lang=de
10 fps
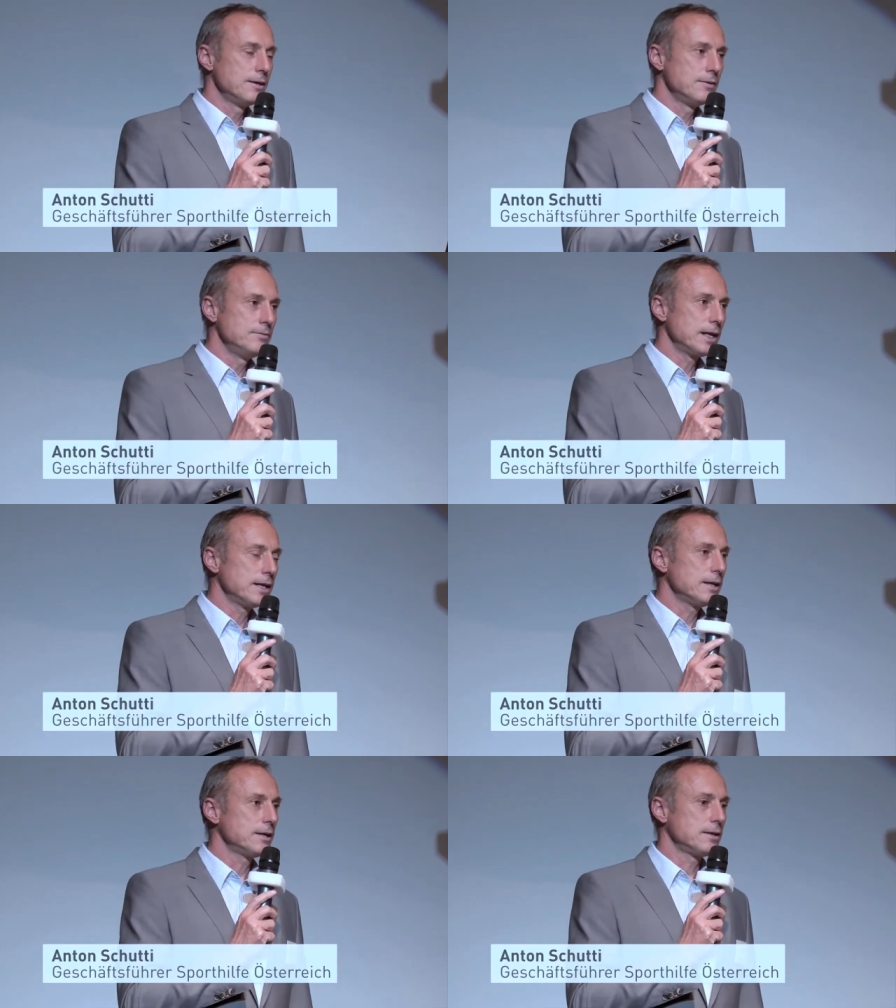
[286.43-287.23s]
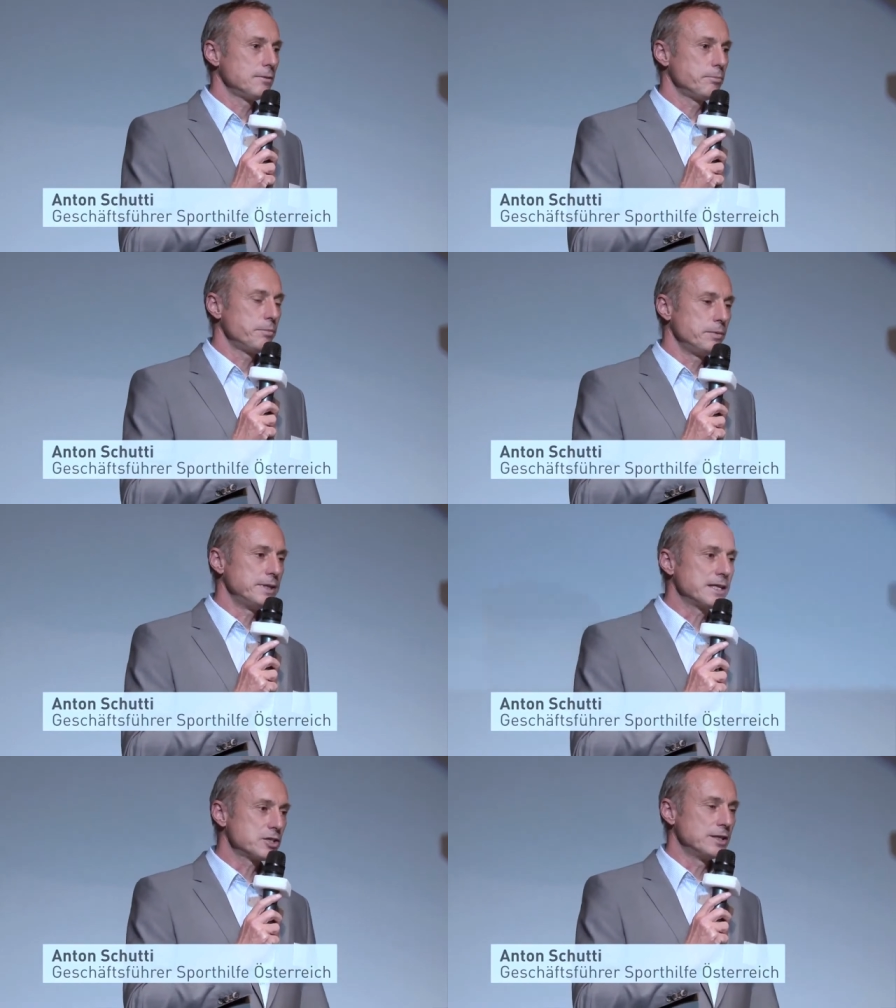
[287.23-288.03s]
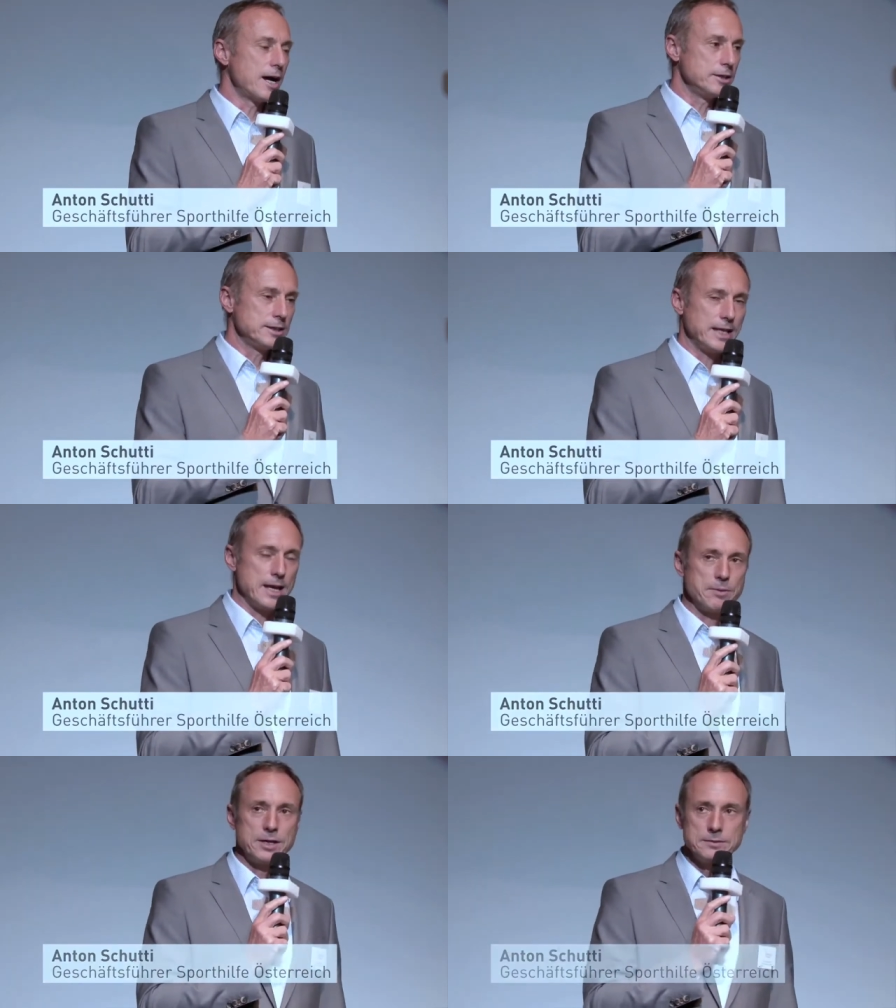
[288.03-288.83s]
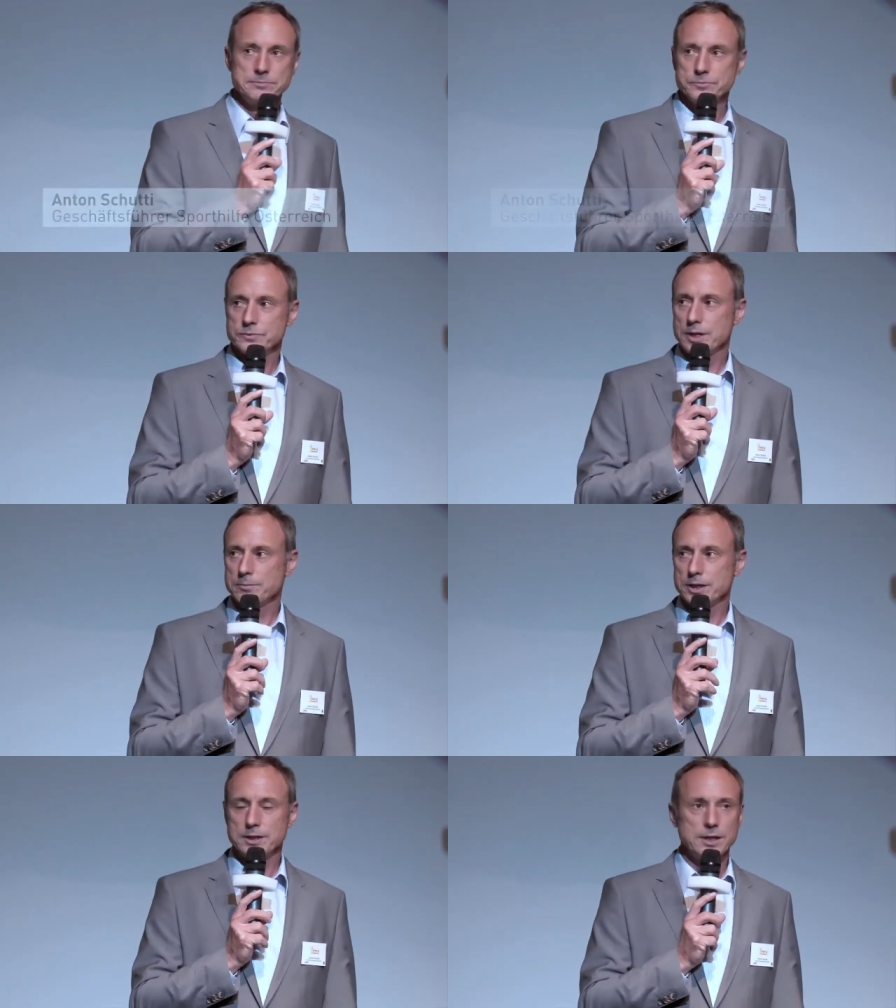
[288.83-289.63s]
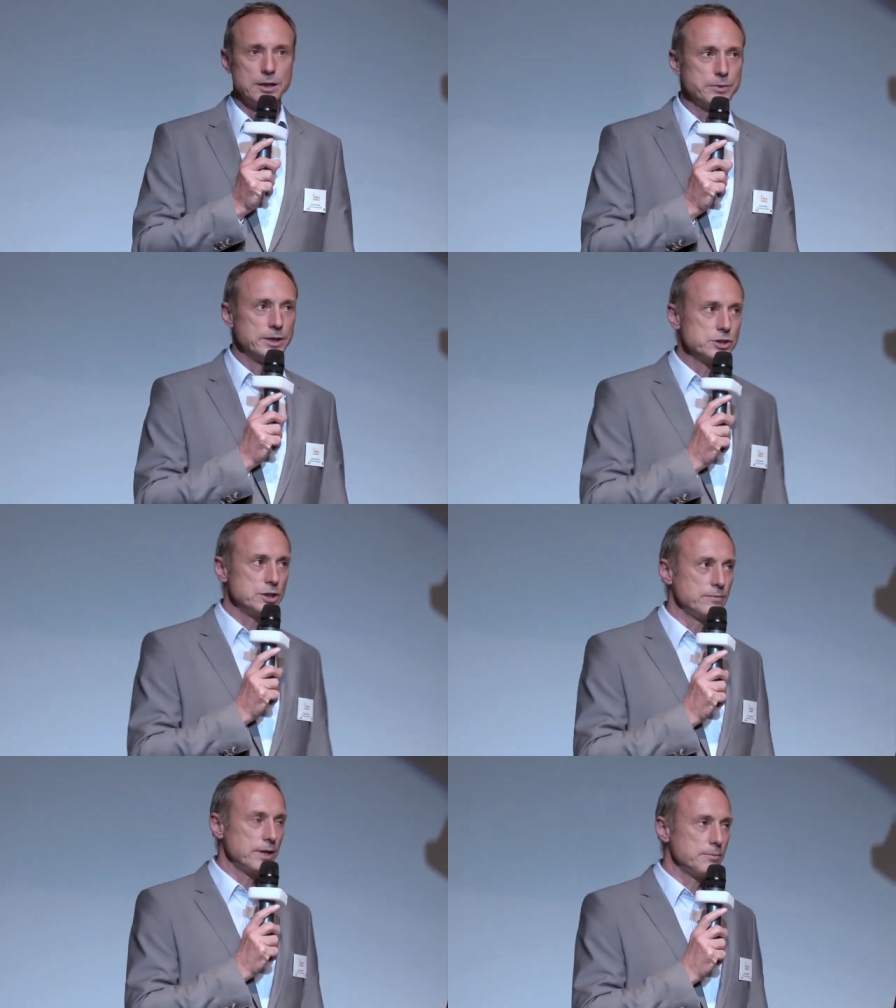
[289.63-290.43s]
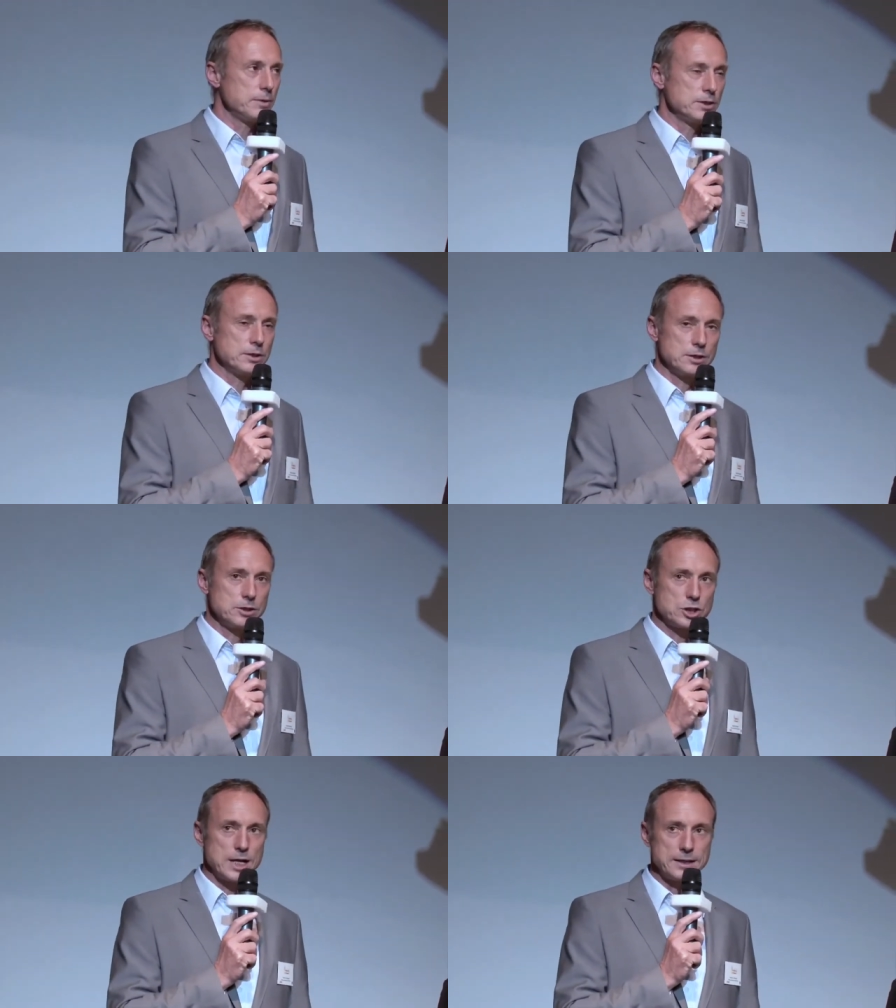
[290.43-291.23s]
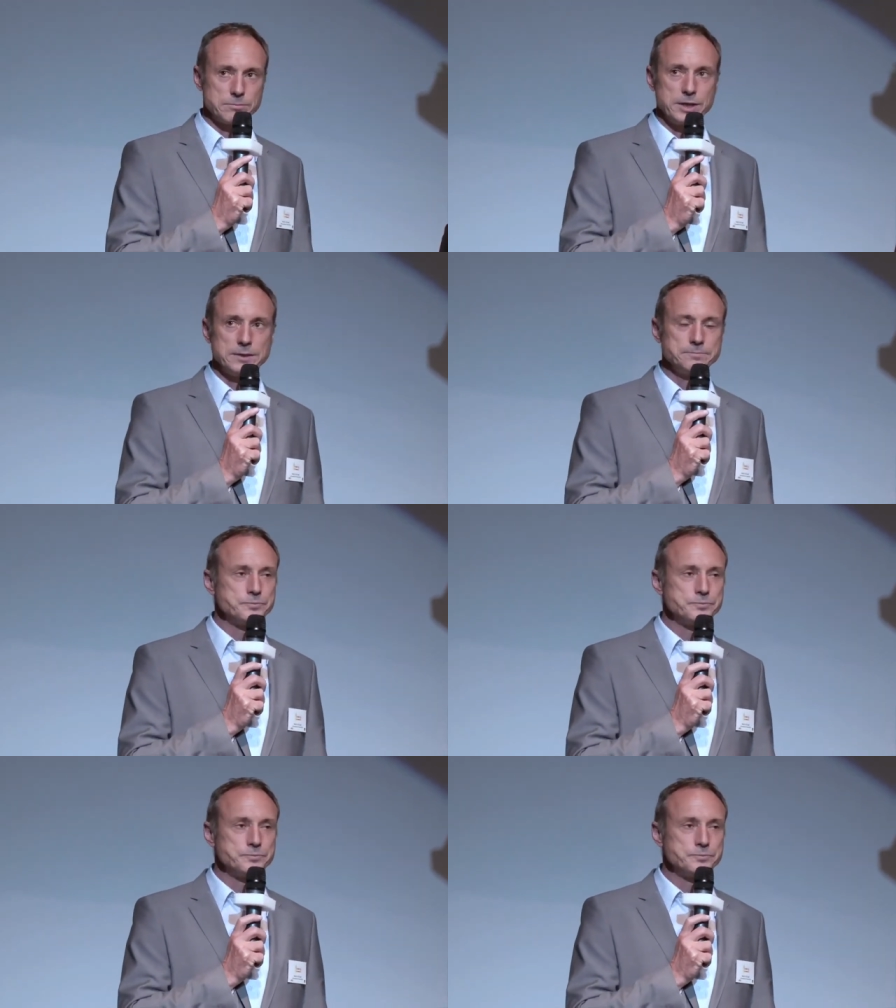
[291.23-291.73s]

wirklich nationalen Thema, nämlich die alpine Ski-WM in Schladming